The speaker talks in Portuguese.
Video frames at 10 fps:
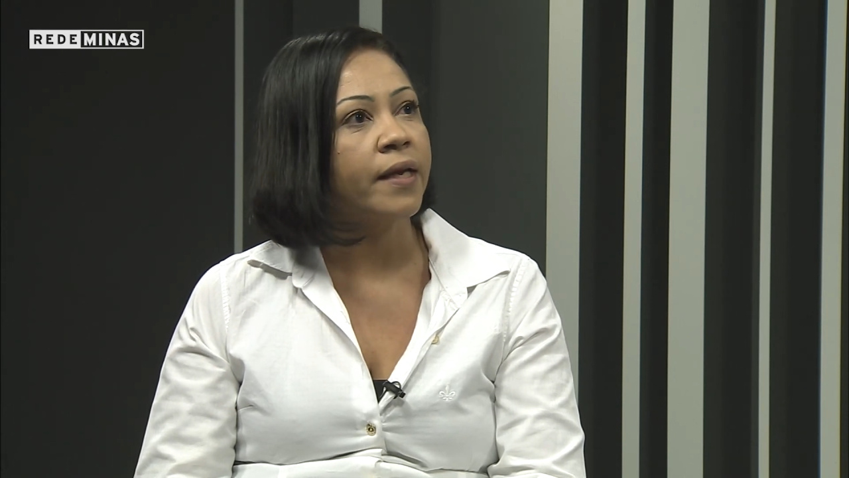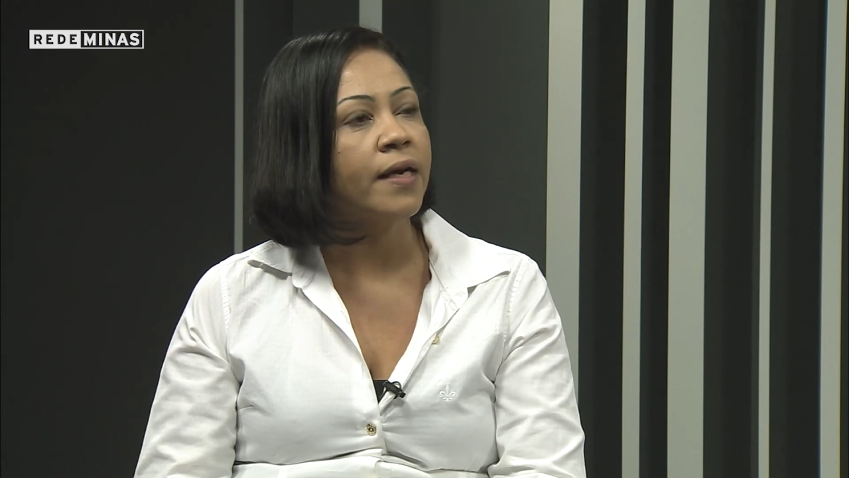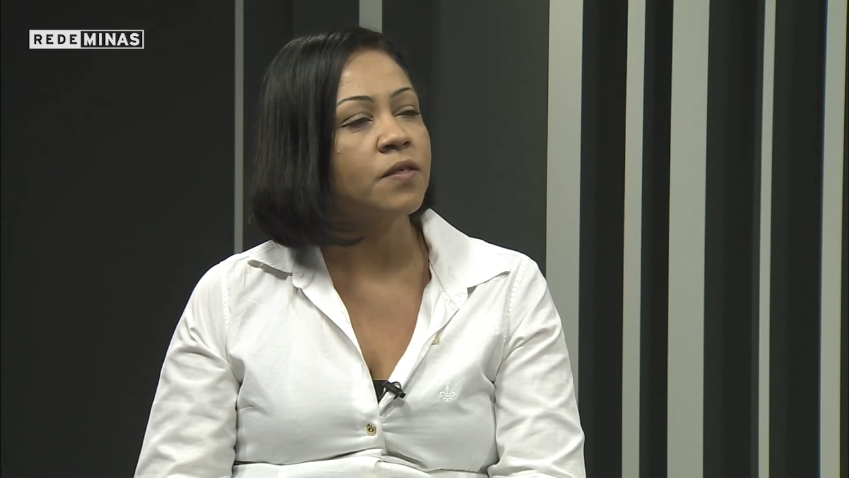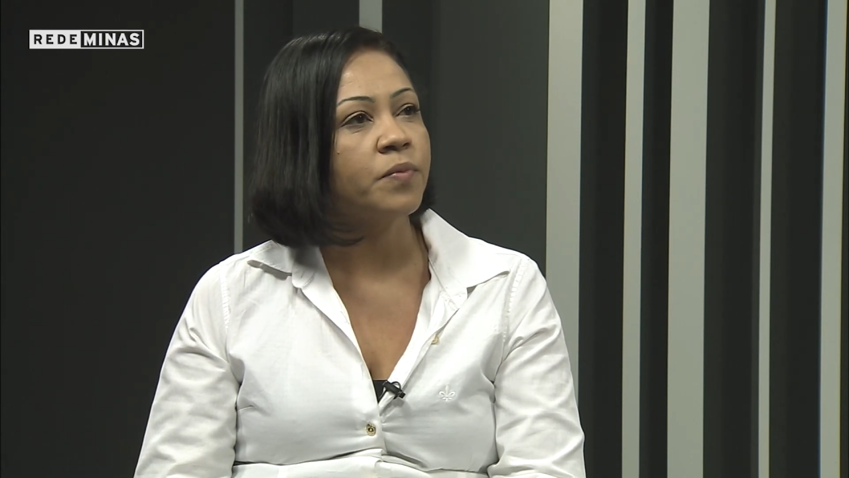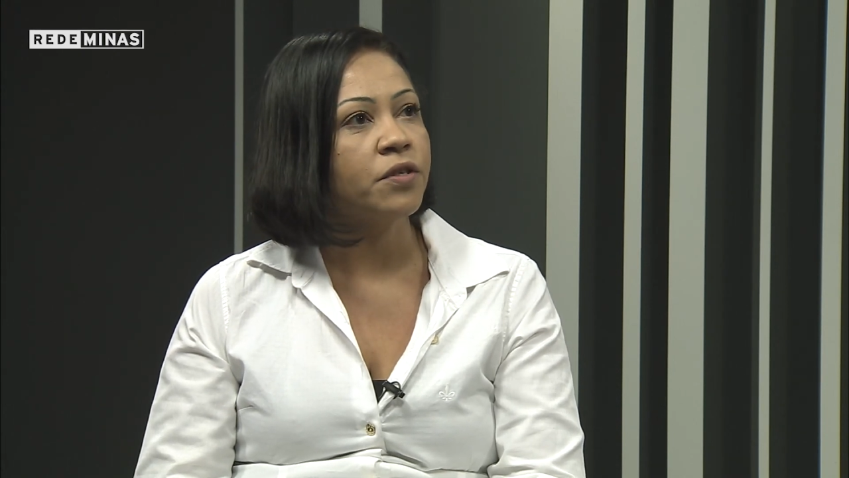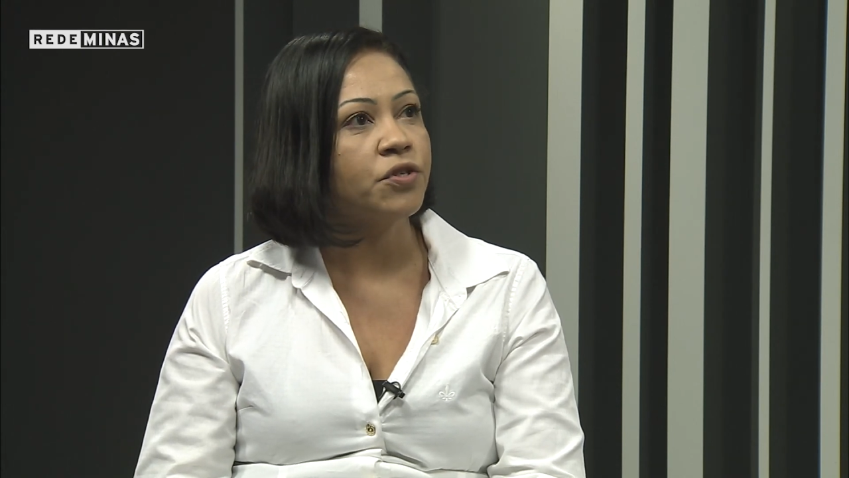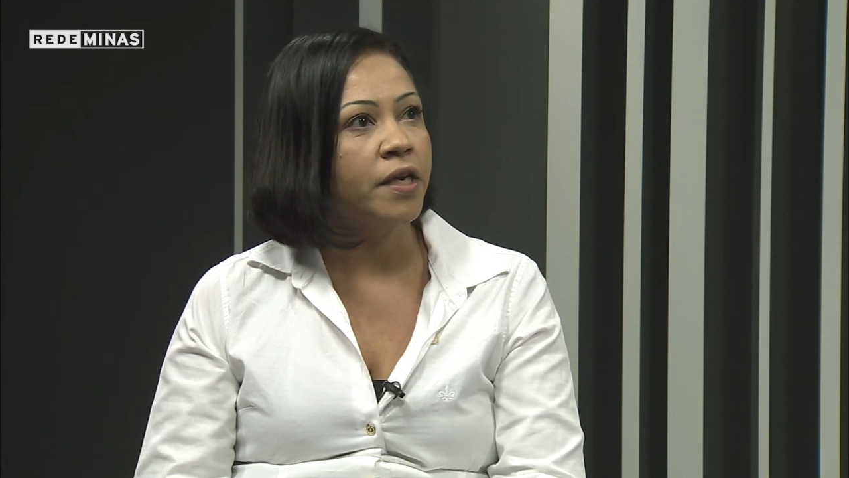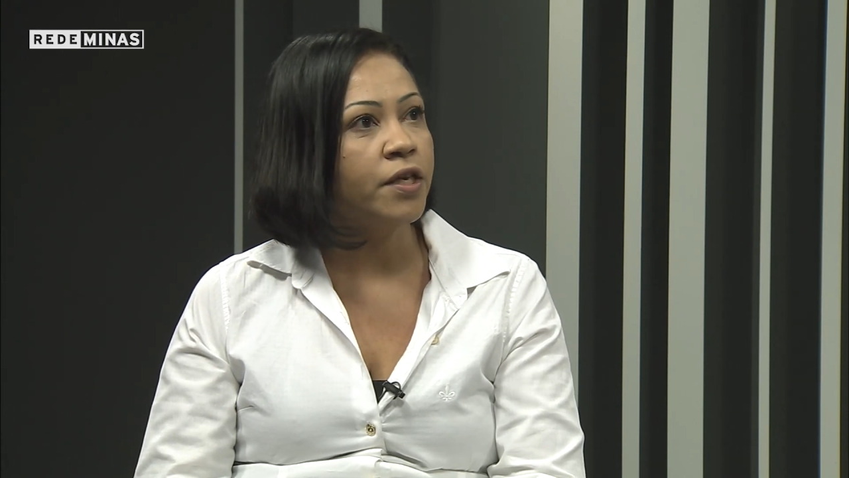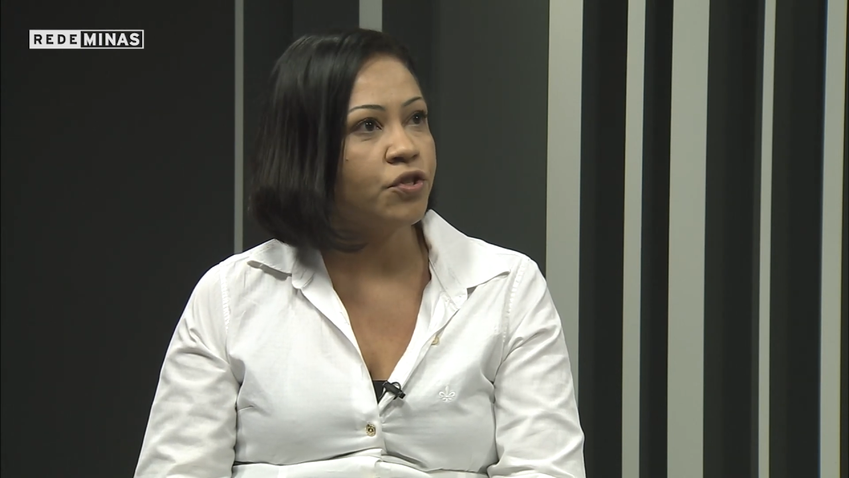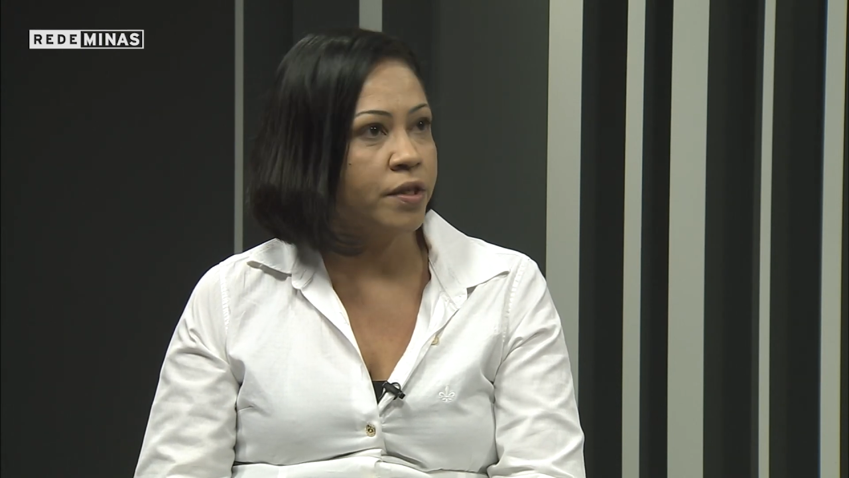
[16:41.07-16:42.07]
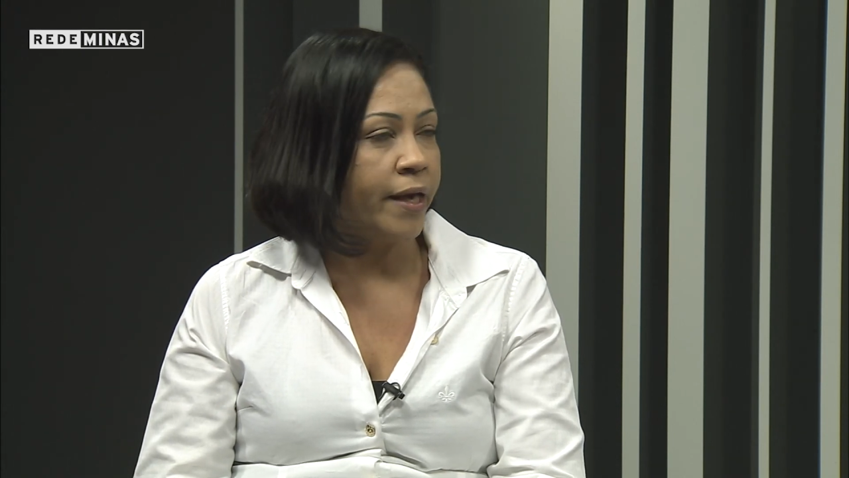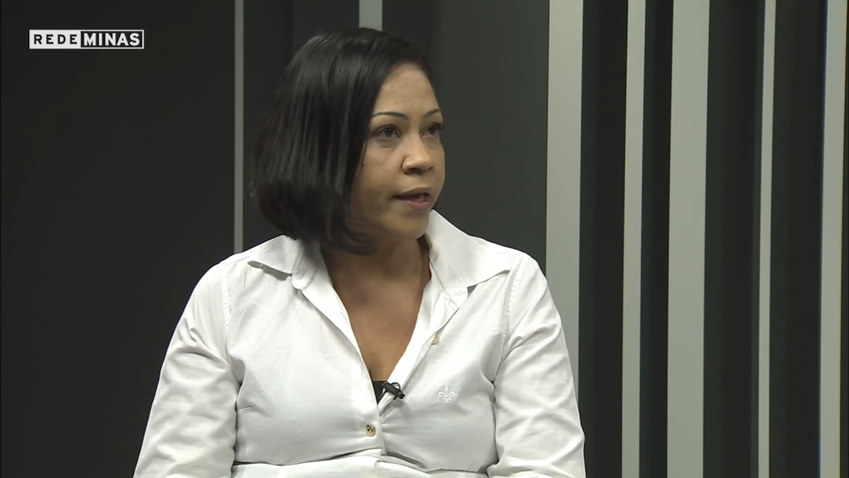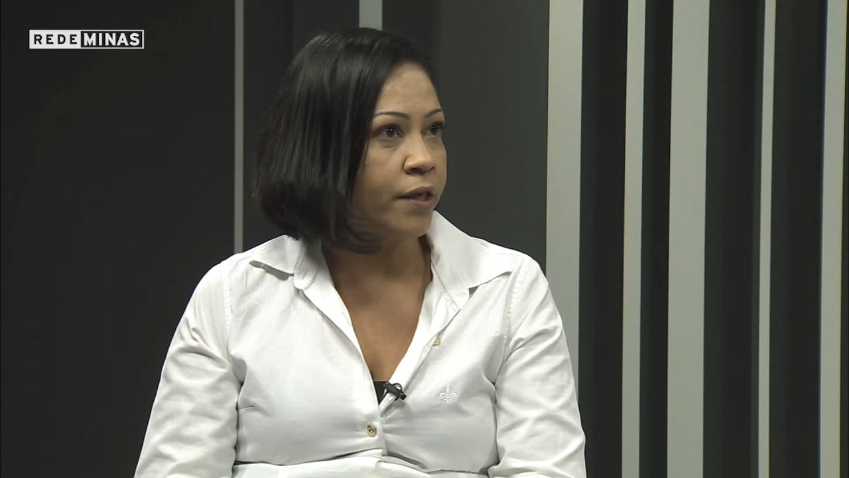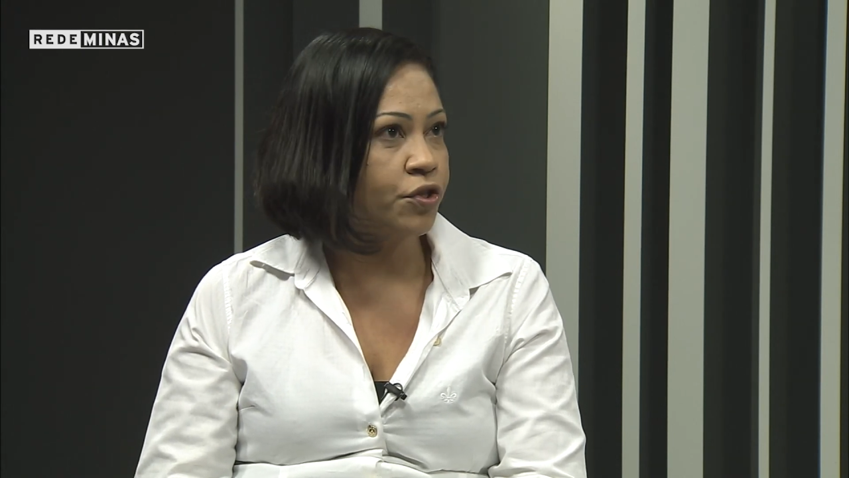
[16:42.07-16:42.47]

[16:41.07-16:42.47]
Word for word: traz para a gente é,